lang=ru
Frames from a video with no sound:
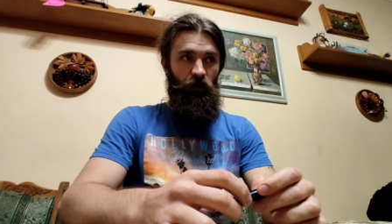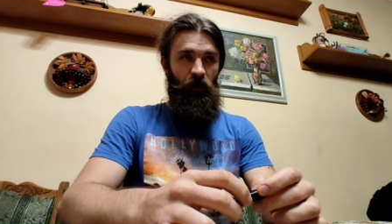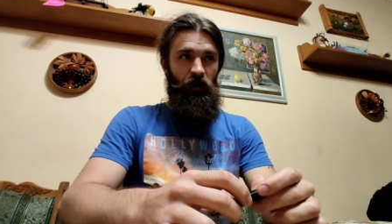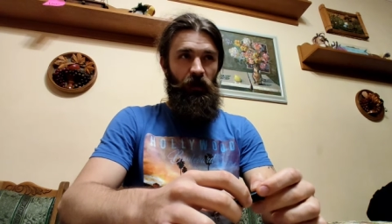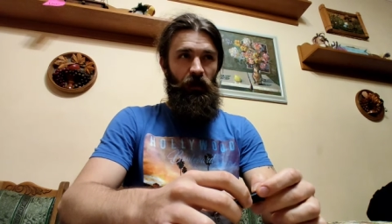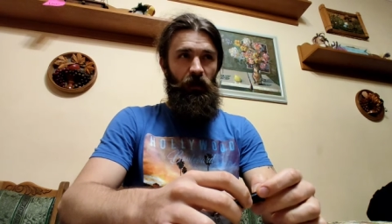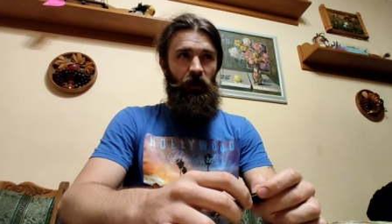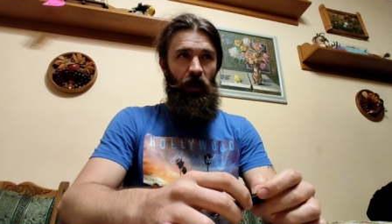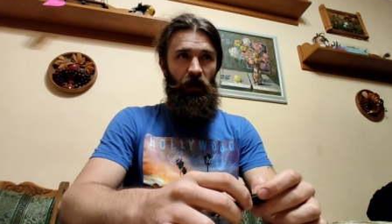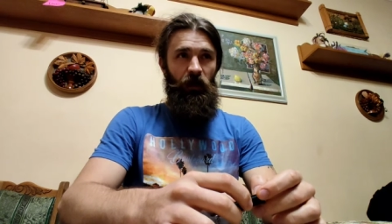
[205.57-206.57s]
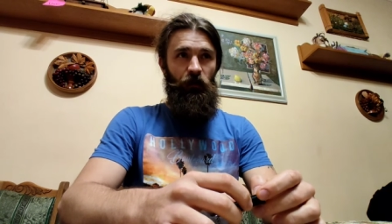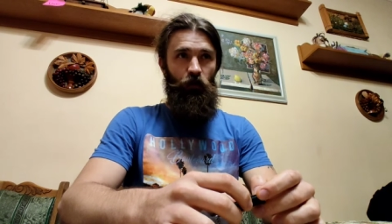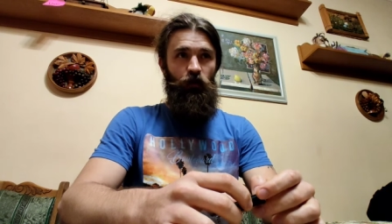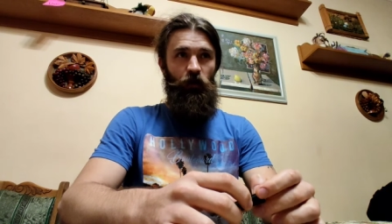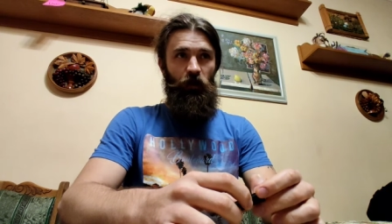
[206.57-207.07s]
материальное
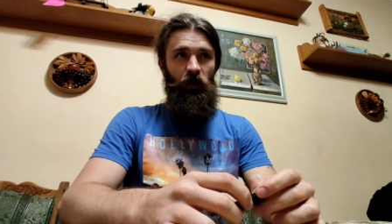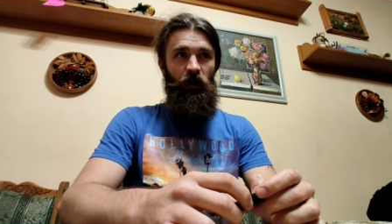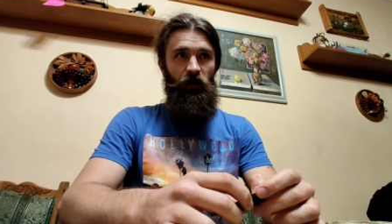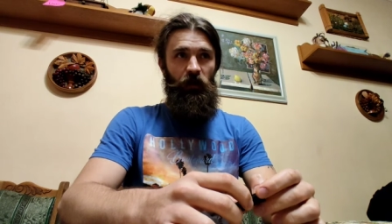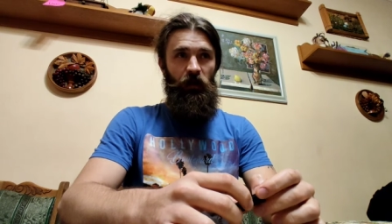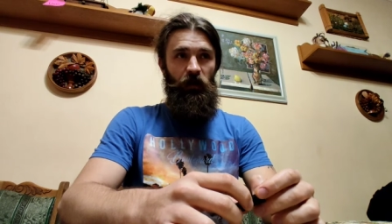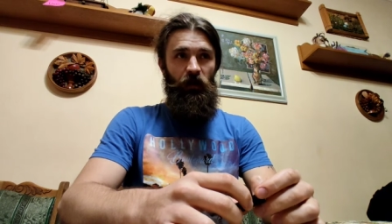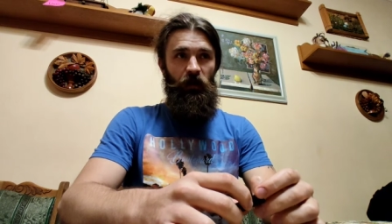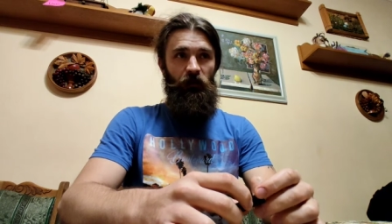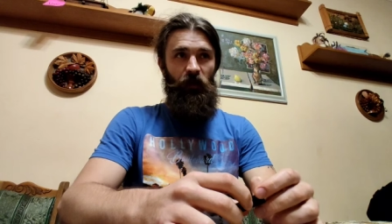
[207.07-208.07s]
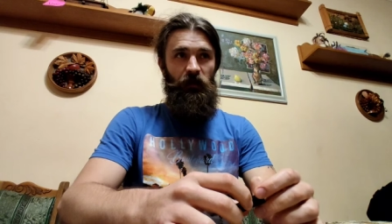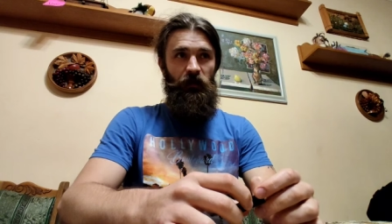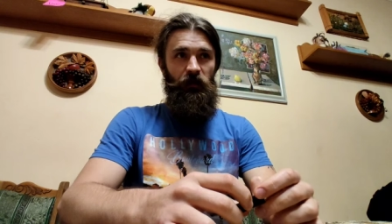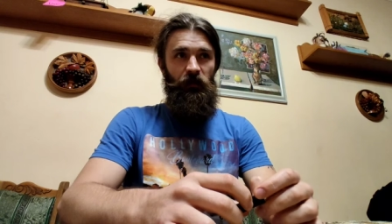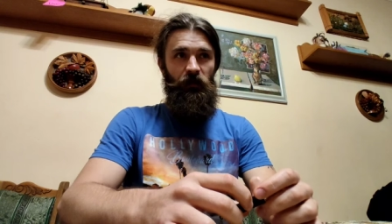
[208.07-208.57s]
тоже, это деньги, это
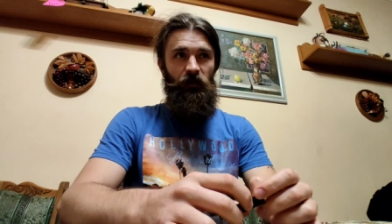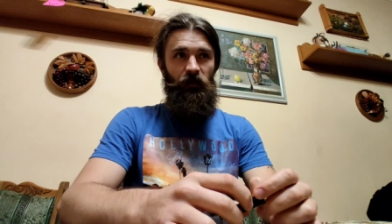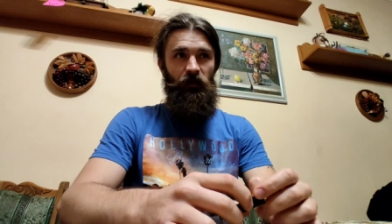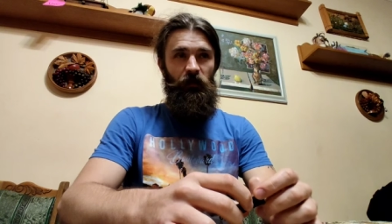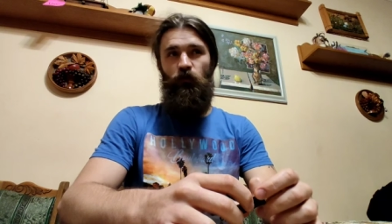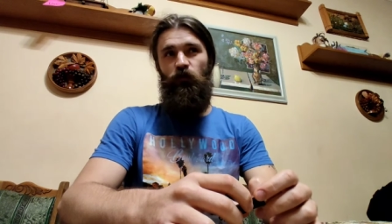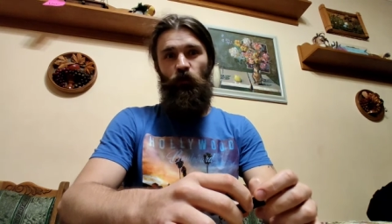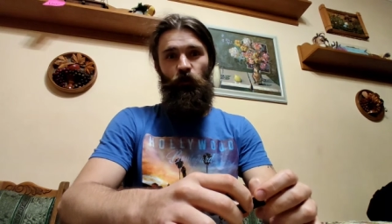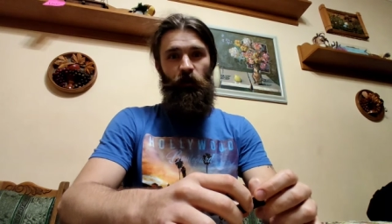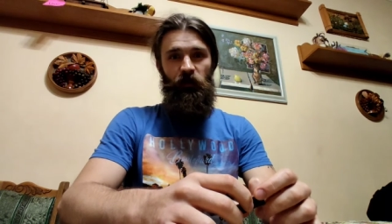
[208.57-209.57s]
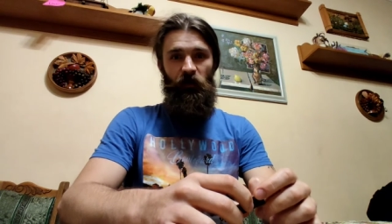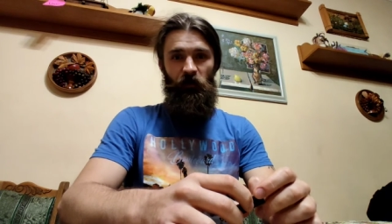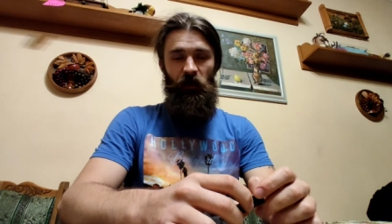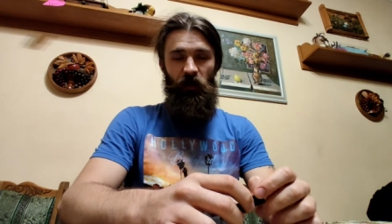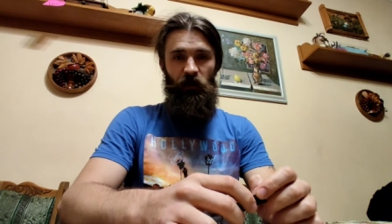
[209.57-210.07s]
власть. Это уже желтый, на
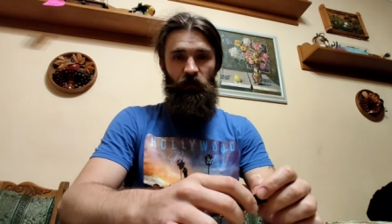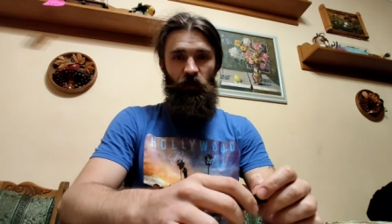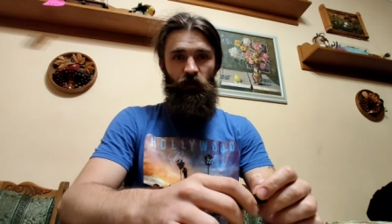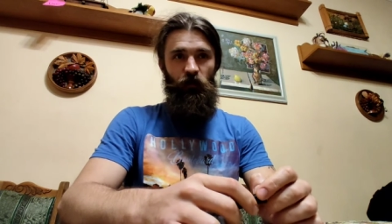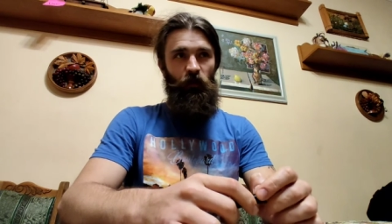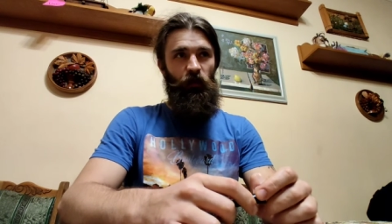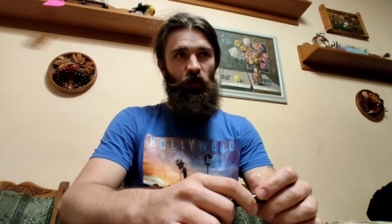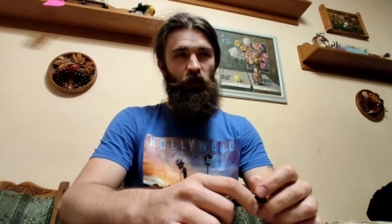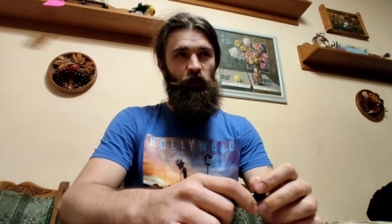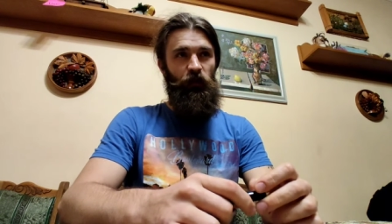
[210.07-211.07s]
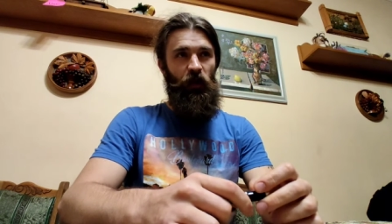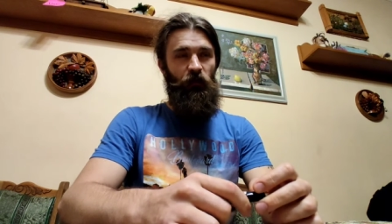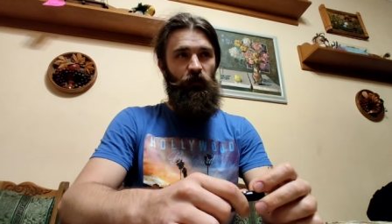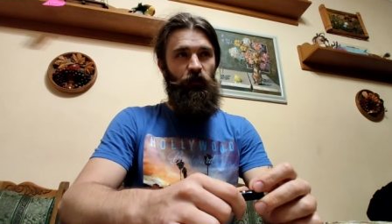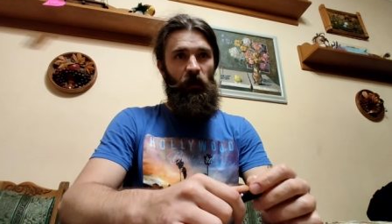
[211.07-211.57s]
самом деле, оранжевый я что-то
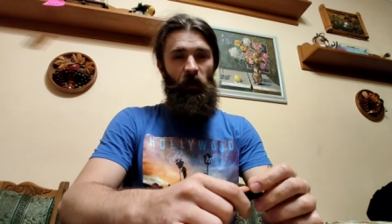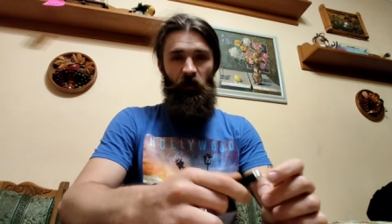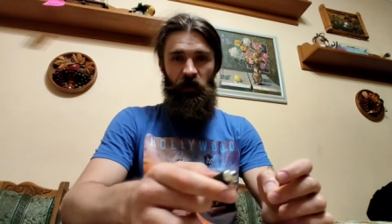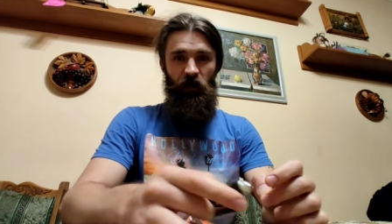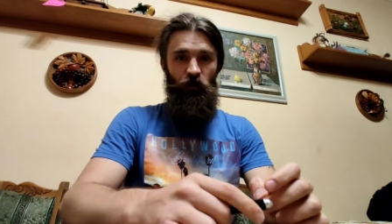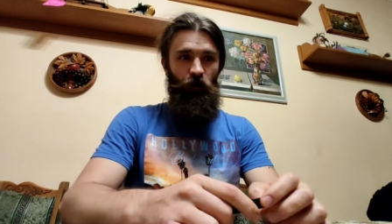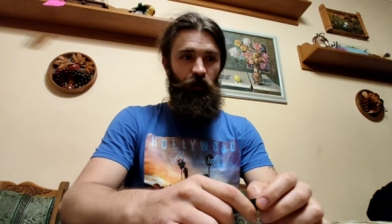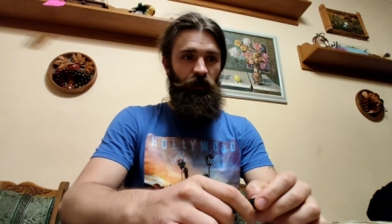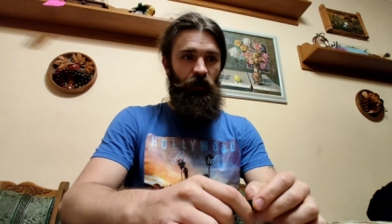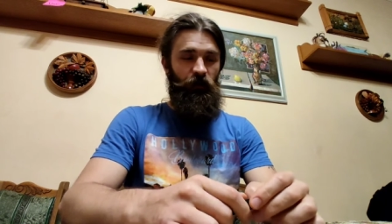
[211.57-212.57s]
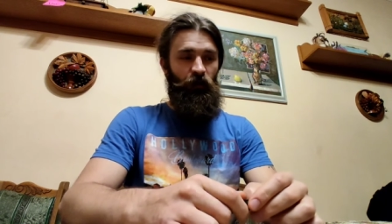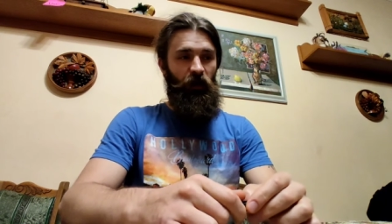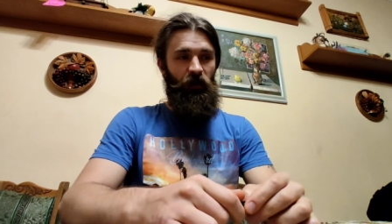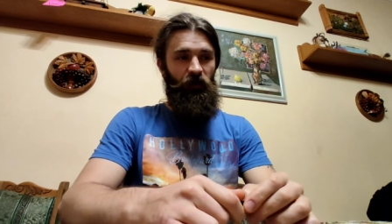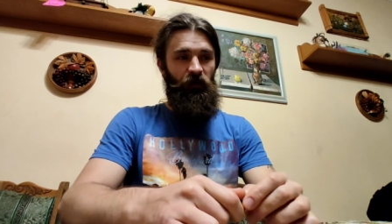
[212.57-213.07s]
пропускаю. Давайте о желтой сразу
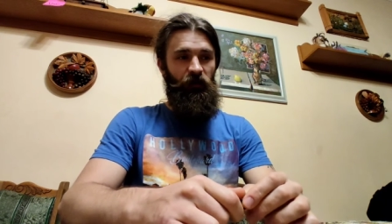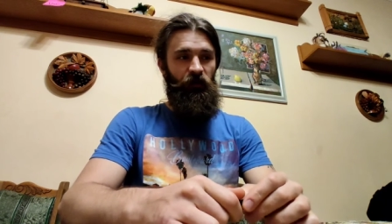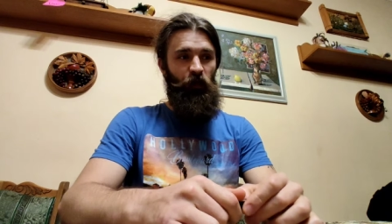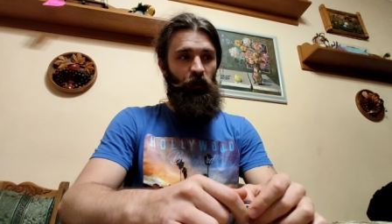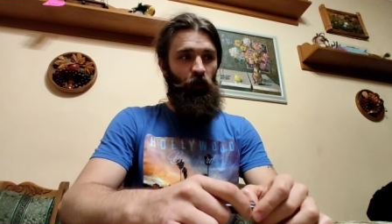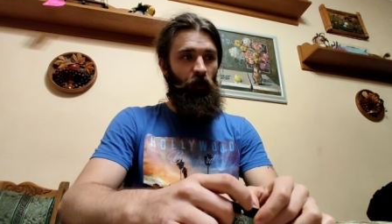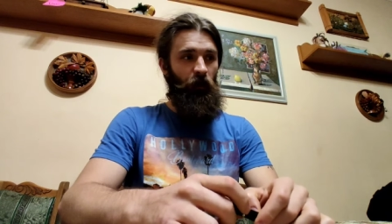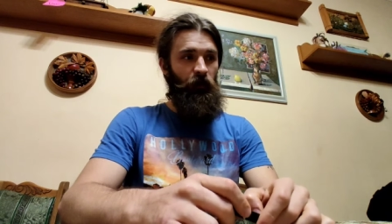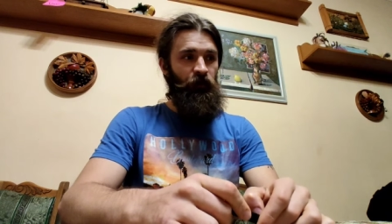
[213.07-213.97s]
пока в потоке.